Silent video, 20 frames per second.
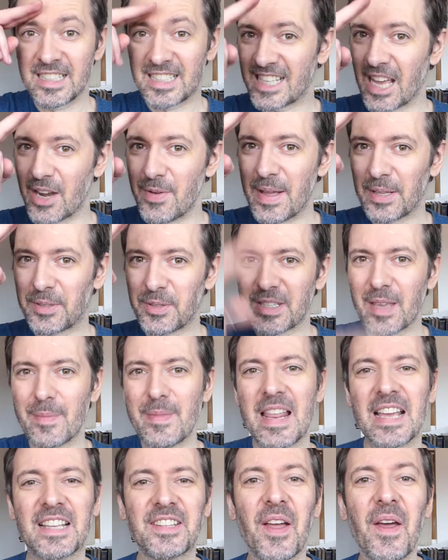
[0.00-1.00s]
Salut à tous
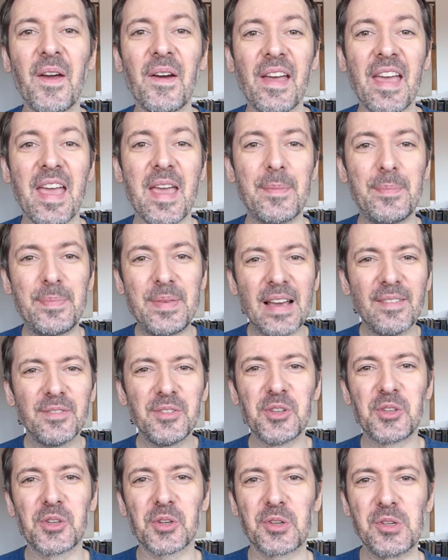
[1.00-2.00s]
amis lecteurs et
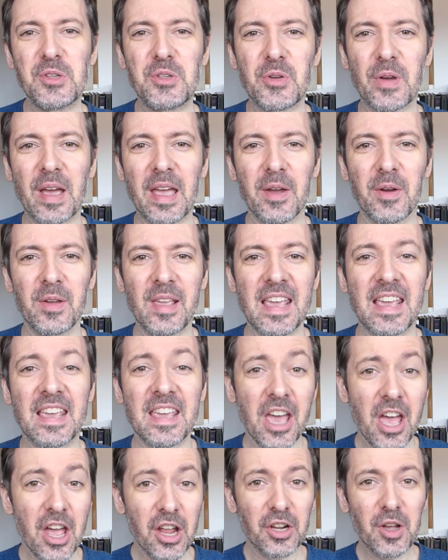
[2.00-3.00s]
bienvenue sur Culture Hero
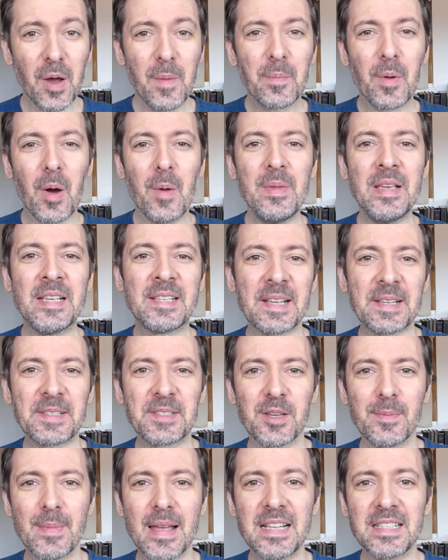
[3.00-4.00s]
Comme promis cette
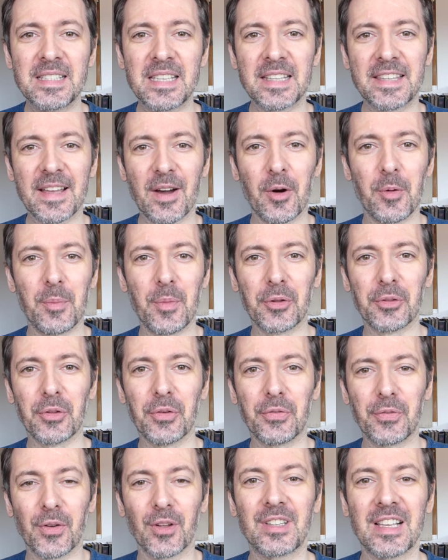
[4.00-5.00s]
semaine, c'est un roman de
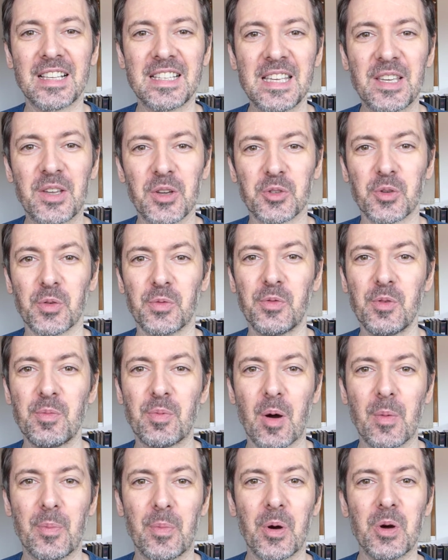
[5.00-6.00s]
fantasy que je vous
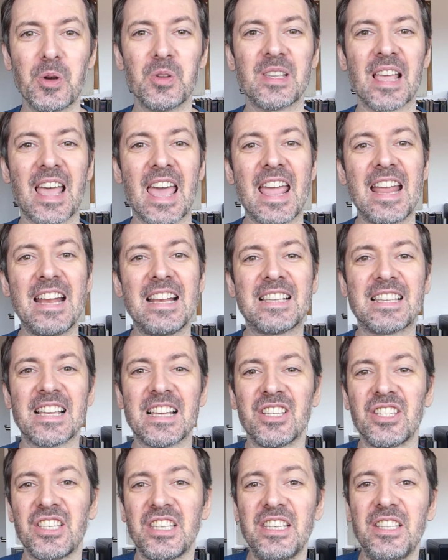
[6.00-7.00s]
propose et il
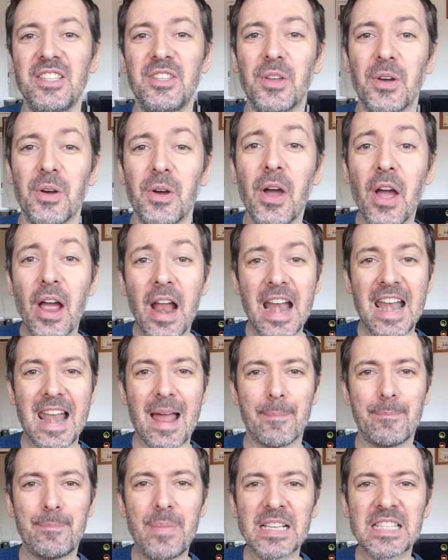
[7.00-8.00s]
s'agit de
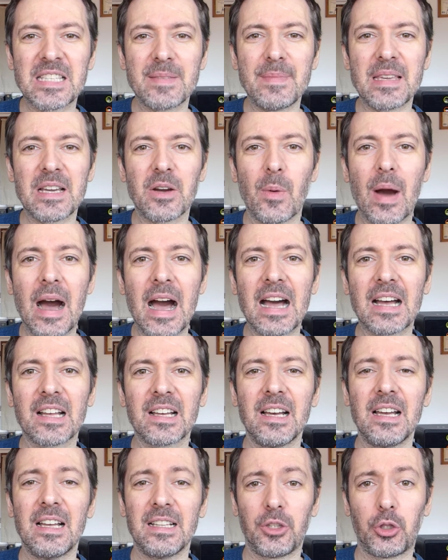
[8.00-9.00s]
La passe miroir
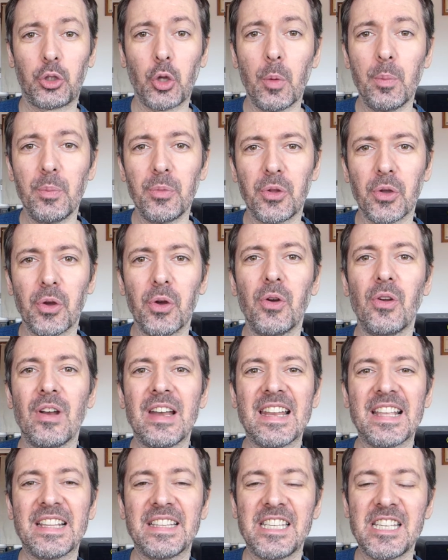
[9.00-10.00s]
tome 2,
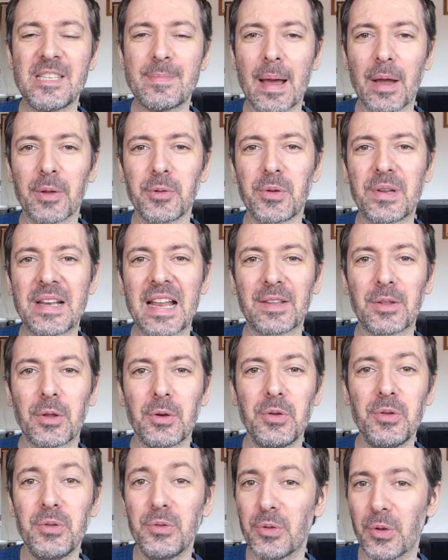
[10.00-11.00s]
Les disparus du clair de
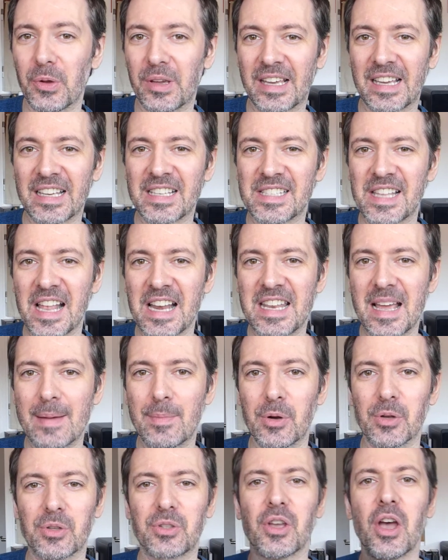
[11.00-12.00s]
lune de Christelle
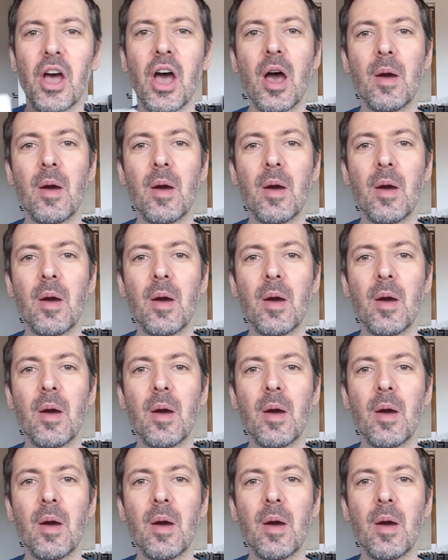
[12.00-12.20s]
Dabos.